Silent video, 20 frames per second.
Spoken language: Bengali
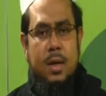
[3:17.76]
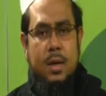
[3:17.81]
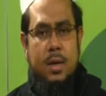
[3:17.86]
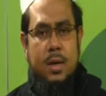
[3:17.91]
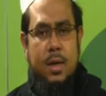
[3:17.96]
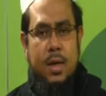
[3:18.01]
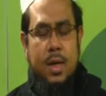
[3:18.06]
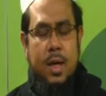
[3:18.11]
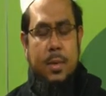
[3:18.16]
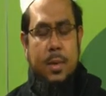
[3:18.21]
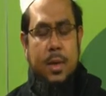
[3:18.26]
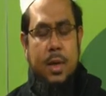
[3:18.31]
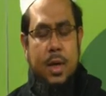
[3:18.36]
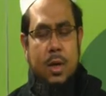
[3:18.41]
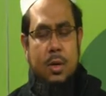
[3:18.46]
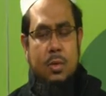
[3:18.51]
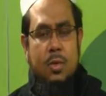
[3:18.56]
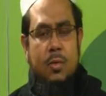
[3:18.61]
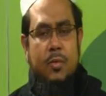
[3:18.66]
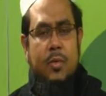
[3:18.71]
যিনি
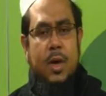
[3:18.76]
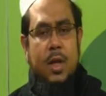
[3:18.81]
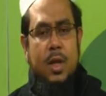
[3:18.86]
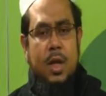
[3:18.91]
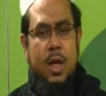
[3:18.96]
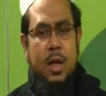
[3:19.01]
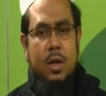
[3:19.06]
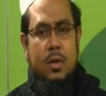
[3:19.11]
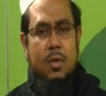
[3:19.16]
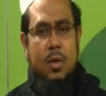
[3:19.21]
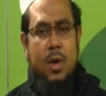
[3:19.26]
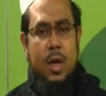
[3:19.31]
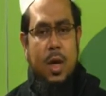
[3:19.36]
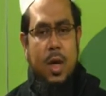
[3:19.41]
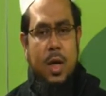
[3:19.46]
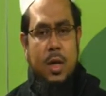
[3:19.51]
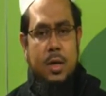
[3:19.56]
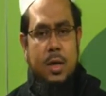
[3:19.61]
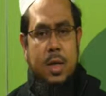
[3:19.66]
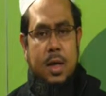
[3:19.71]
আমাদেরকে তৌফিক দান করলেন
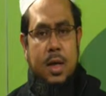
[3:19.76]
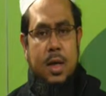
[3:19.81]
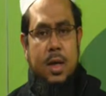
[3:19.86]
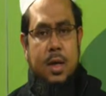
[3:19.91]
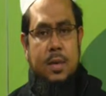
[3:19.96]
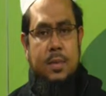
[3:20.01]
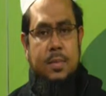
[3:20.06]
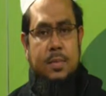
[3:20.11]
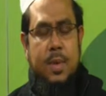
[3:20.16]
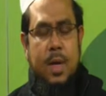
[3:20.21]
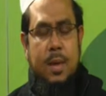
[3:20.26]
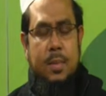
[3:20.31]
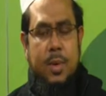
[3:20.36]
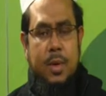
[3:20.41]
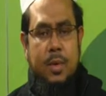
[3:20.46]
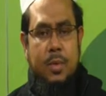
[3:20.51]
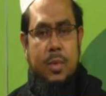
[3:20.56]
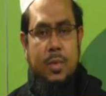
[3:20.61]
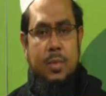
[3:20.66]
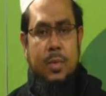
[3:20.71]
আজকে
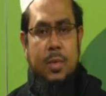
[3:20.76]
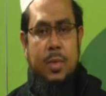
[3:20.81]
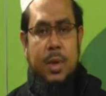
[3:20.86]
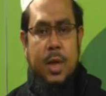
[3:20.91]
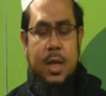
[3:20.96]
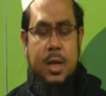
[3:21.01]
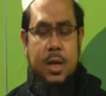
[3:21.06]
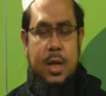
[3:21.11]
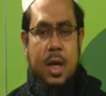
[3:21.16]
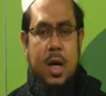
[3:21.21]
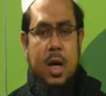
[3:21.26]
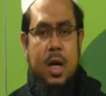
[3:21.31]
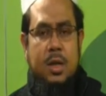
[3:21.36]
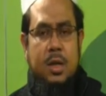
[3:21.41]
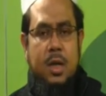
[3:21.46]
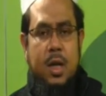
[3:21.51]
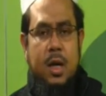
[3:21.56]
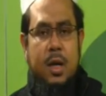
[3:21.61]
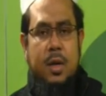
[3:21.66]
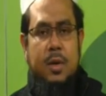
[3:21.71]
আবারও মুমিনের
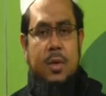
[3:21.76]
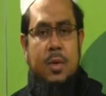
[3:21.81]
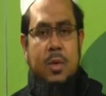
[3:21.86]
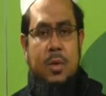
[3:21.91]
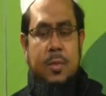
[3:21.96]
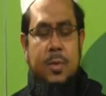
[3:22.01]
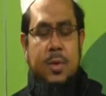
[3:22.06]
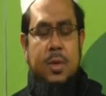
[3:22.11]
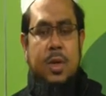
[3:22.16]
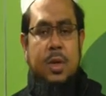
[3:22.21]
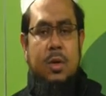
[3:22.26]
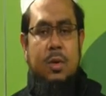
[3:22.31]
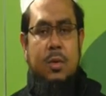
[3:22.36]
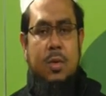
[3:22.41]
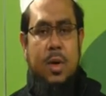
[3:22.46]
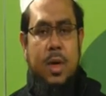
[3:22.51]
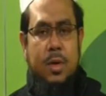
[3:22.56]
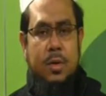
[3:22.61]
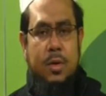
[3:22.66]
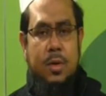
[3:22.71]
জিজ্ঞাসায় উপস্থিত
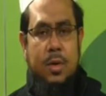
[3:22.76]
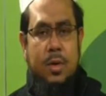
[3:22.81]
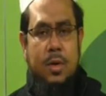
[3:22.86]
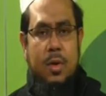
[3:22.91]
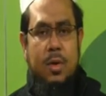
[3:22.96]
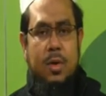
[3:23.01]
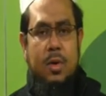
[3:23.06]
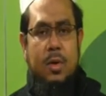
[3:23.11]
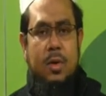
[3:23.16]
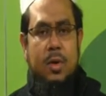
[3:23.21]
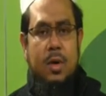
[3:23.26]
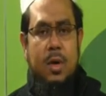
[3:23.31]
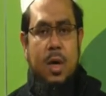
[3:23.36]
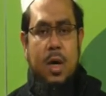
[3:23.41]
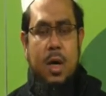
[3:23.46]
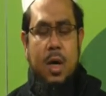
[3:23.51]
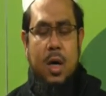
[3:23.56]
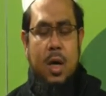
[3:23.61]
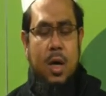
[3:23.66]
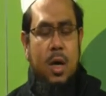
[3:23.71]
হওয়ার জন্য
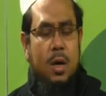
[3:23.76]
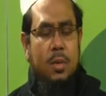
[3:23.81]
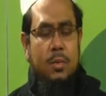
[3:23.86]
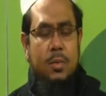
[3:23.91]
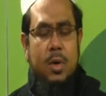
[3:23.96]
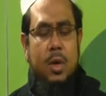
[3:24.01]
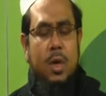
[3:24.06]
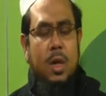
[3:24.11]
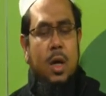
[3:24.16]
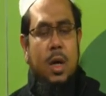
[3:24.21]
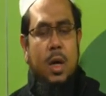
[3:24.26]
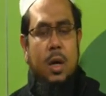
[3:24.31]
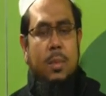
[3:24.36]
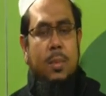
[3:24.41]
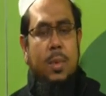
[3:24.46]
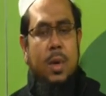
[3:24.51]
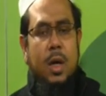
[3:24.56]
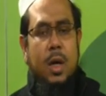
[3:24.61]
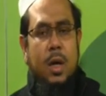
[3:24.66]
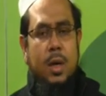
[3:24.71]
আলহামদুলিল্লাহ
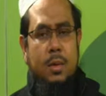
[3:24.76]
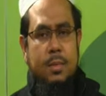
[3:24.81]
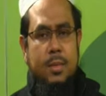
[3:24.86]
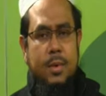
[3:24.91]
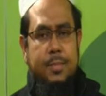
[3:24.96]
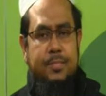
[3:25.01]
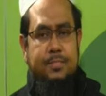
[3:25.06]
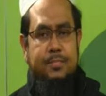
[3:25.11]
রবিল্লা আলমিন